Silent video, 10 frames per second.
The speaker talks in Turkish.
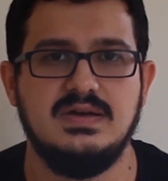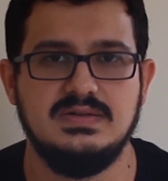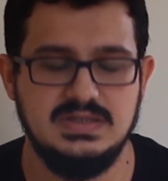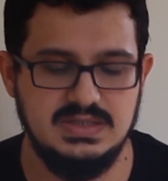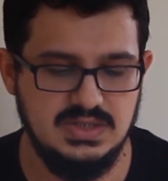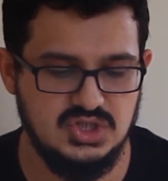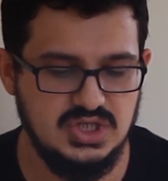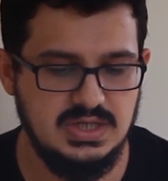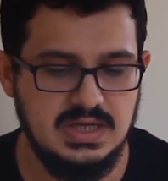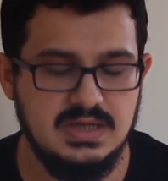artırdığı
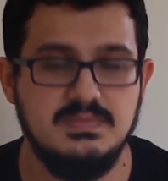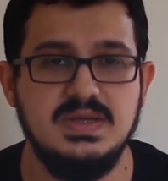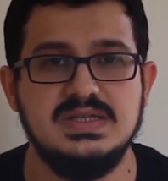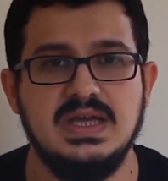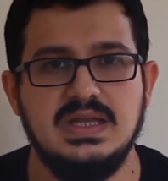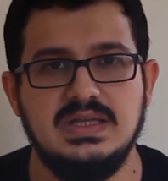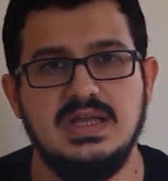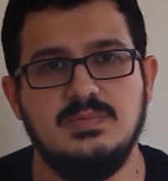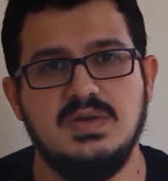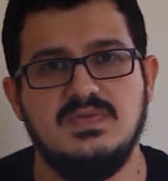için biz
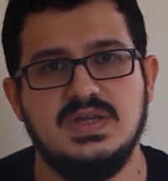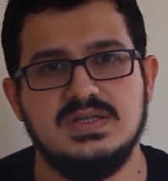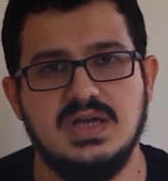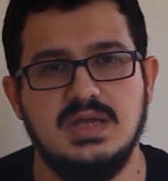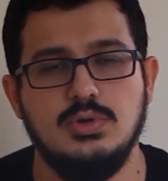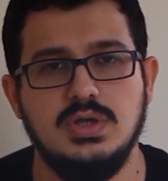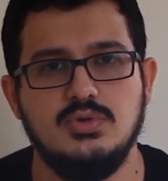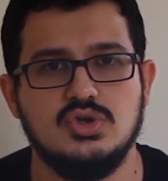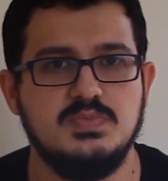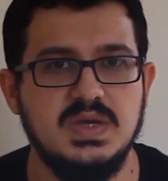net bir fikir sahibi
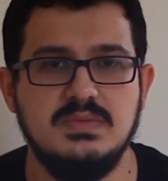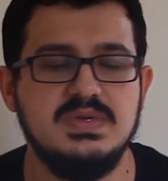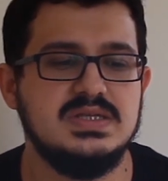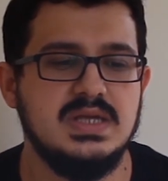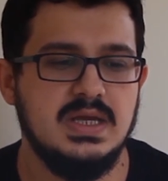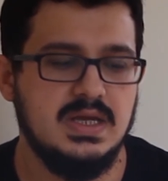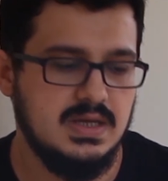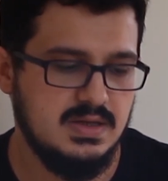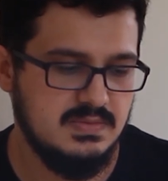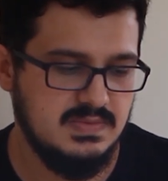olamıyoruz. Peki biz
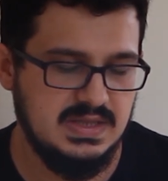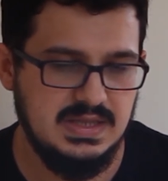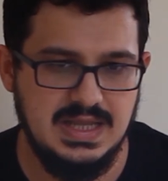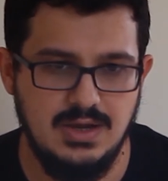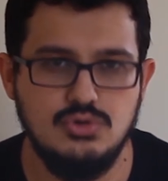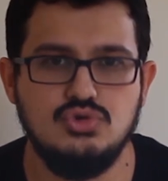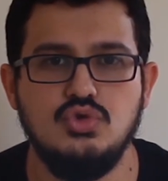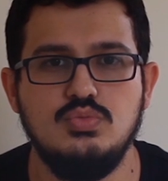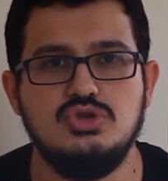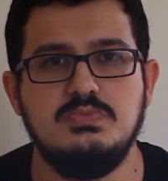ne
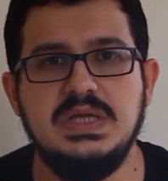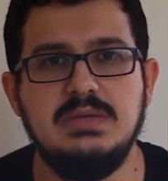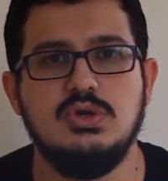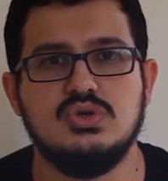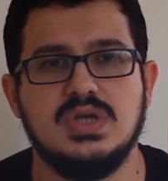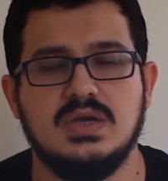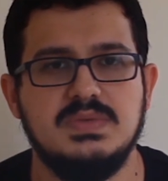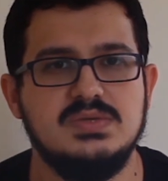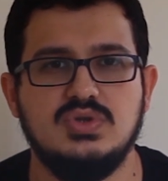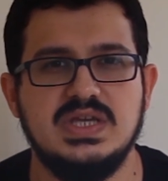ölçtüğümüzü bilmiyorsak
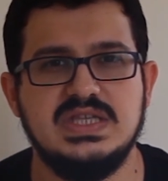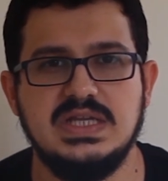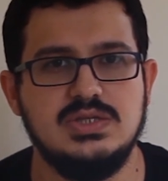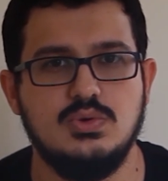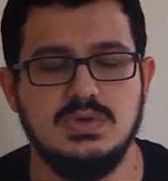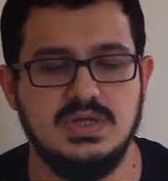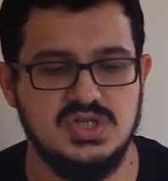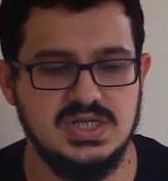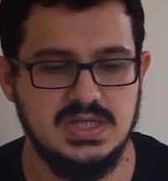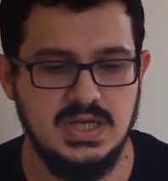biz bu testi nasıl
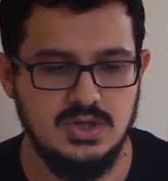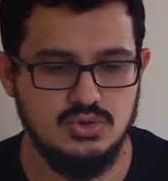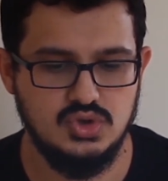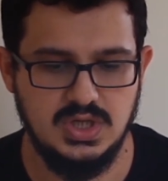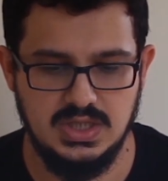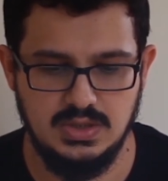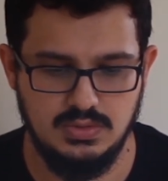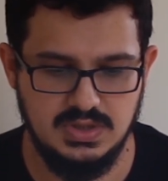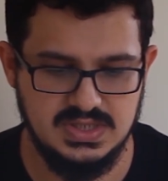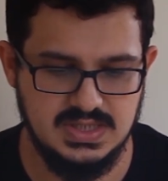kullanacağız? Şu şekilde
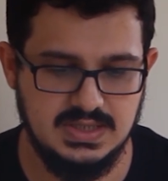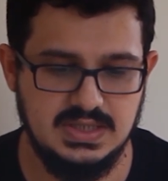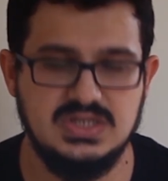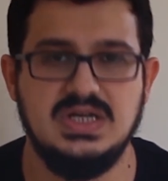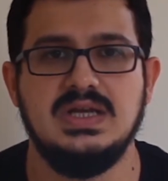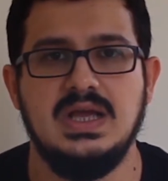kullanacağız arkadaşlar.